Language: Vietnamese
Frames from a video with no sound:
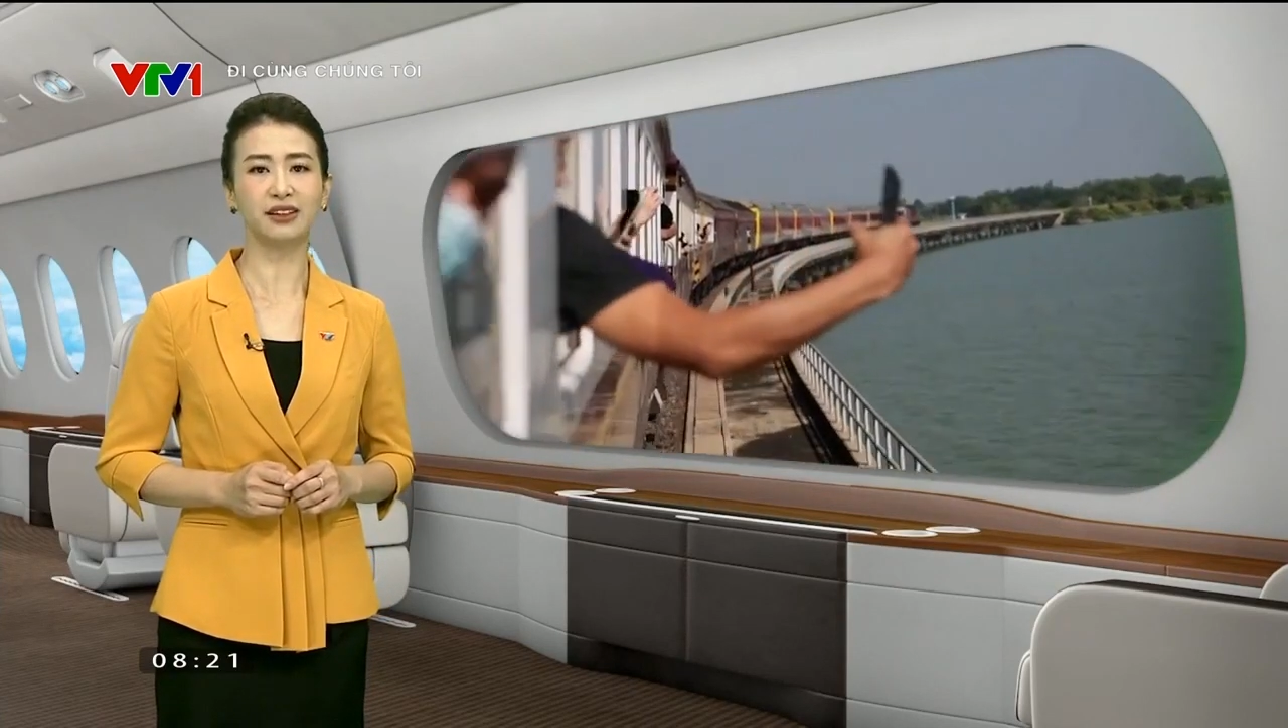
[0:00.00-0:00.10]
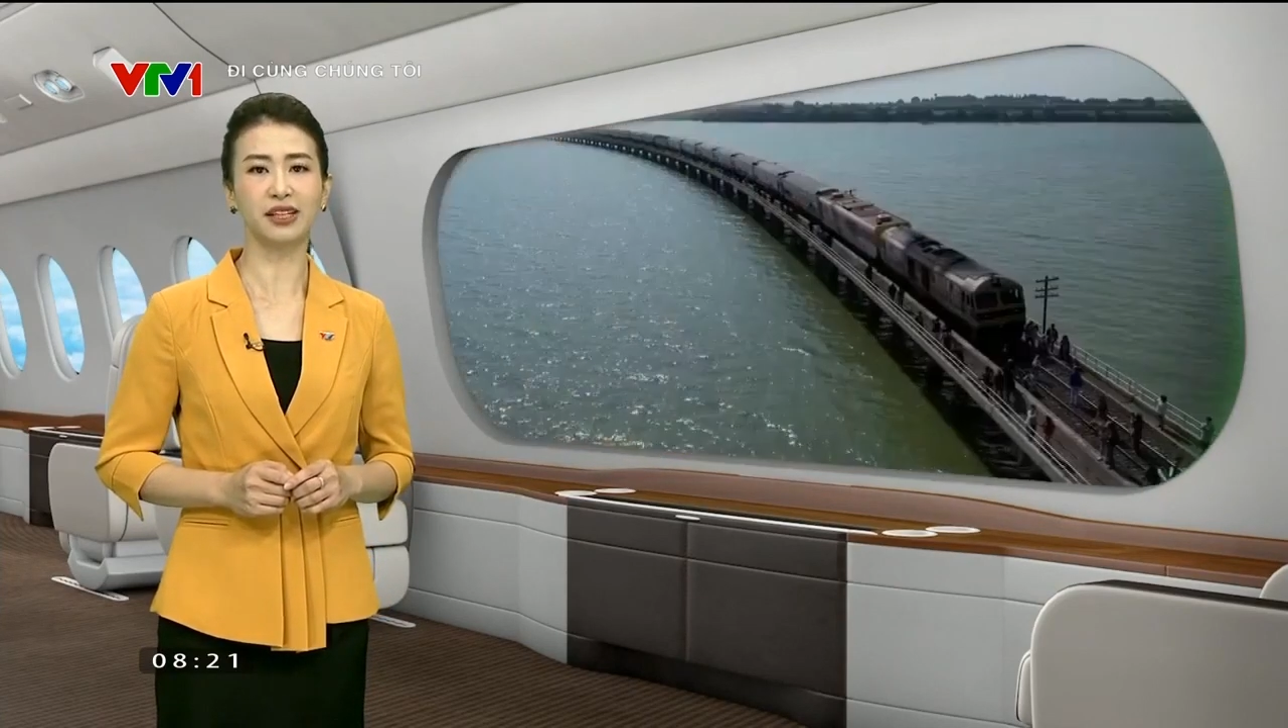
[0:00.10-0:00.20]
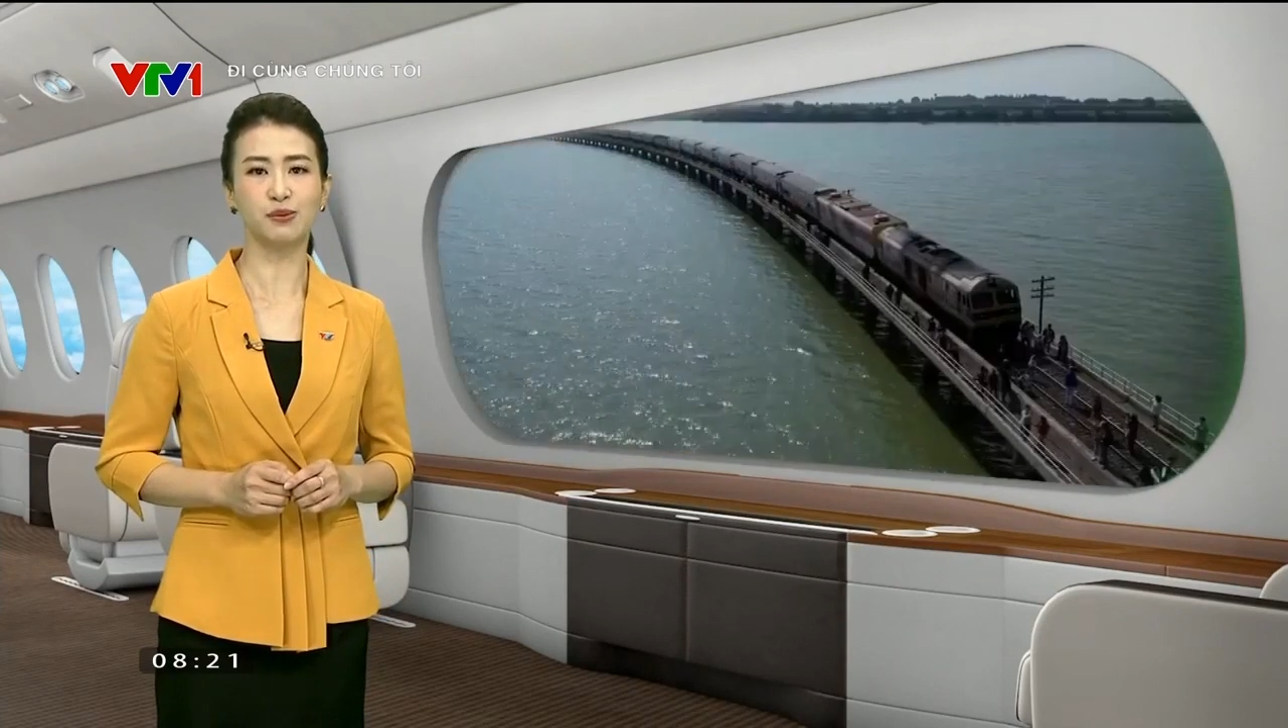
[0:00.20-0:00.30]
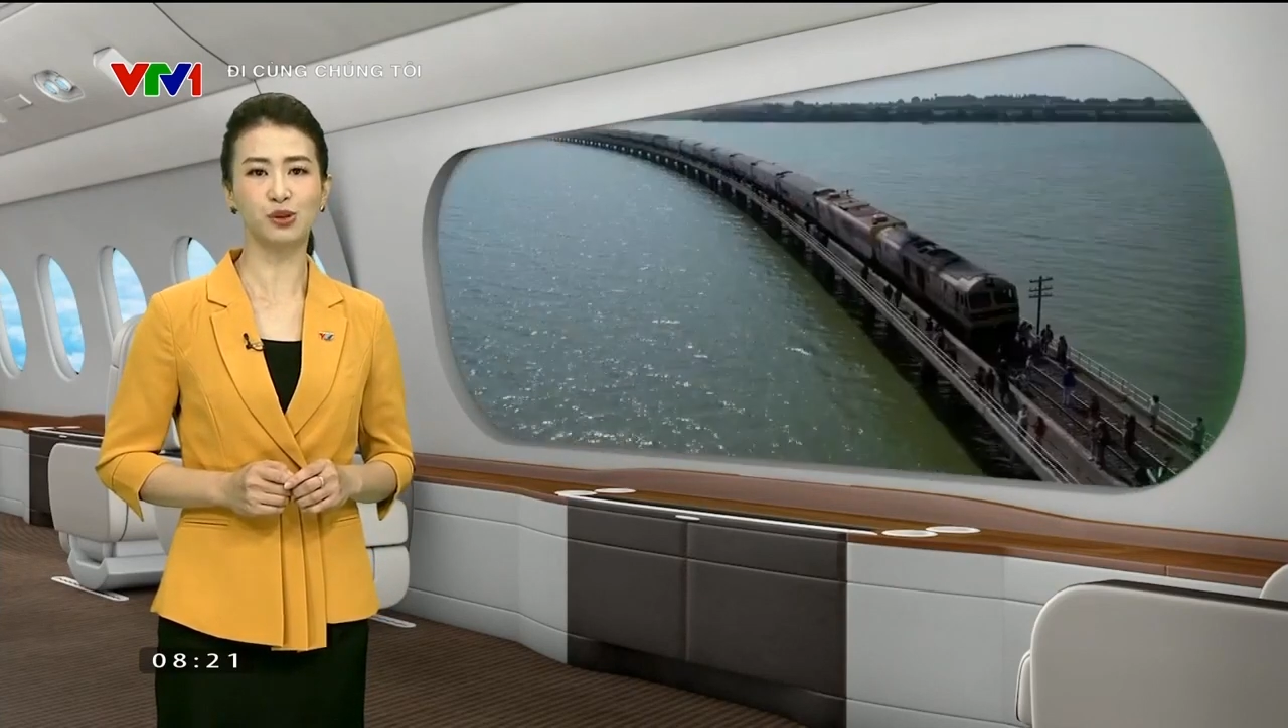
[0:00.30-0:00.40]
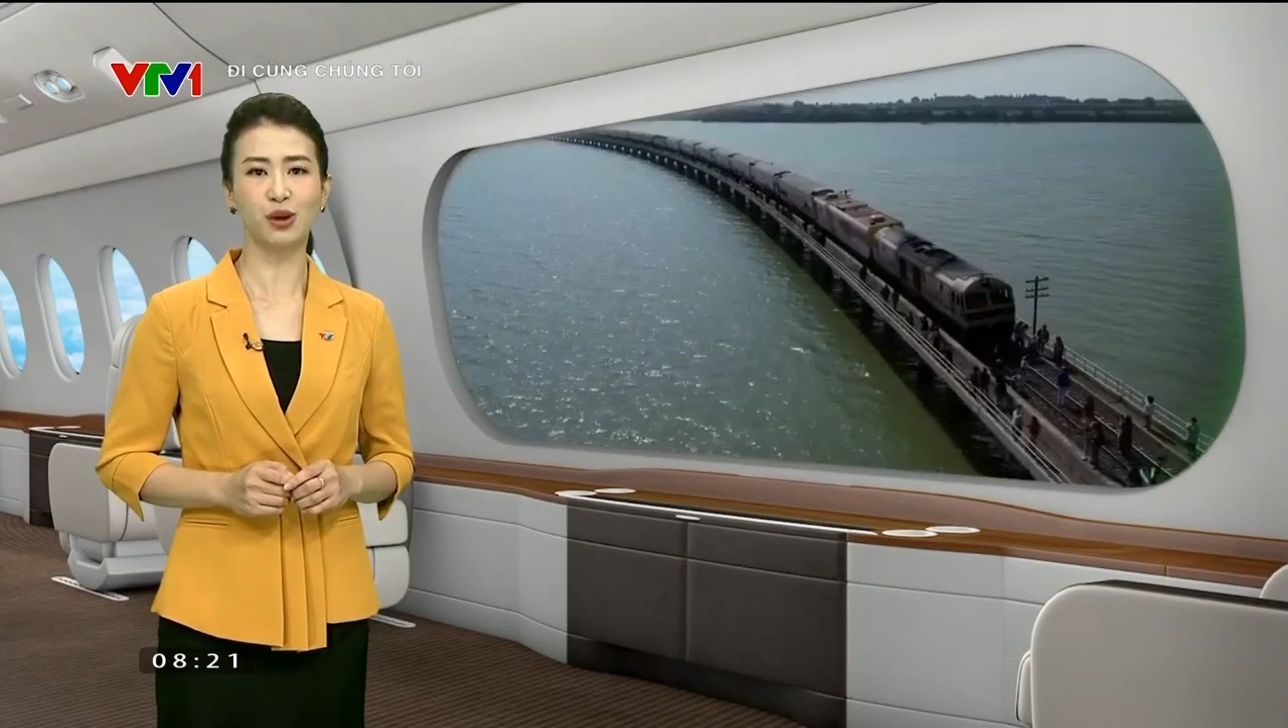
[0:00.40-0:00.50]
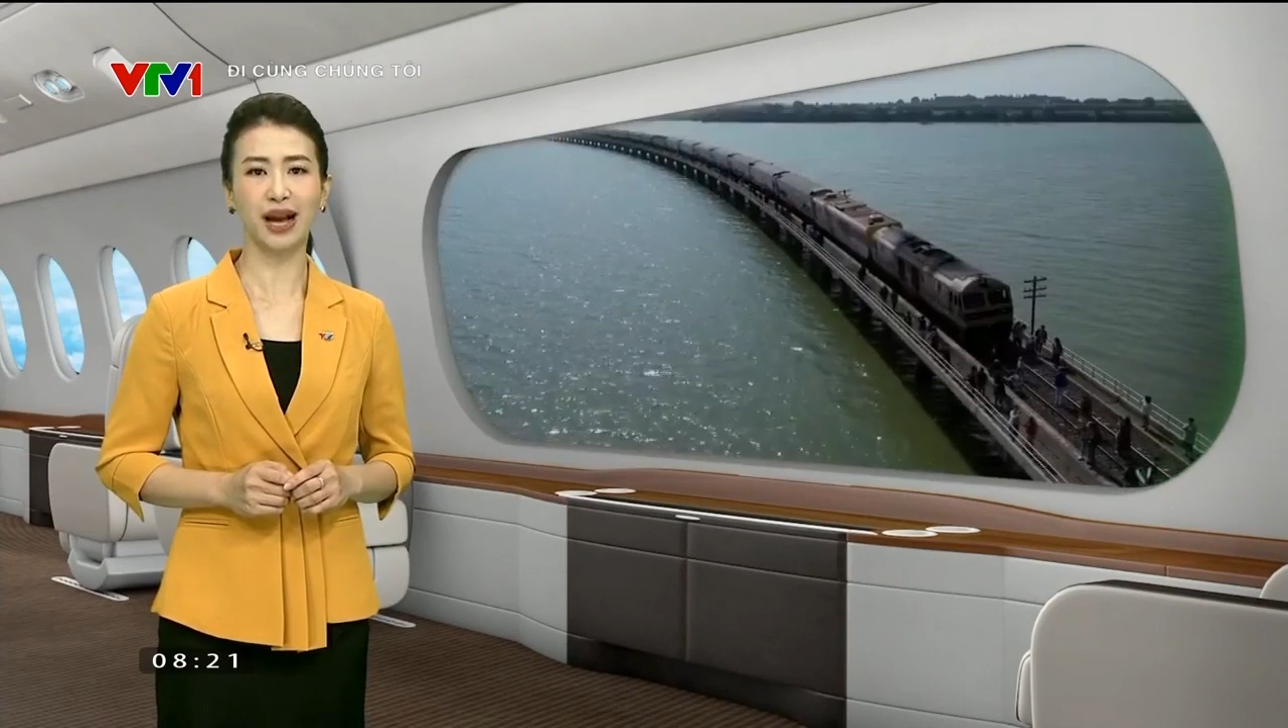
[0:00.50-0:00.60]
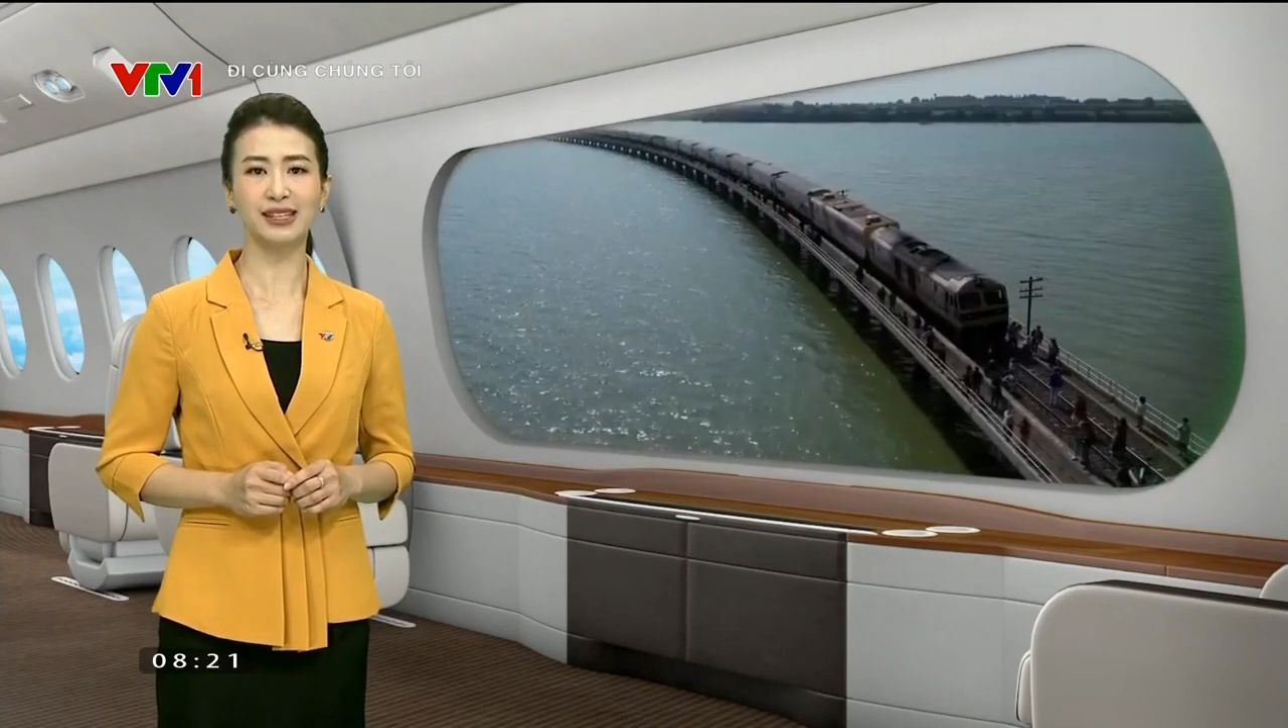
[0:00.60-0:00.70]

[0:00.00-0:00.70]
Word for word: thời điểm du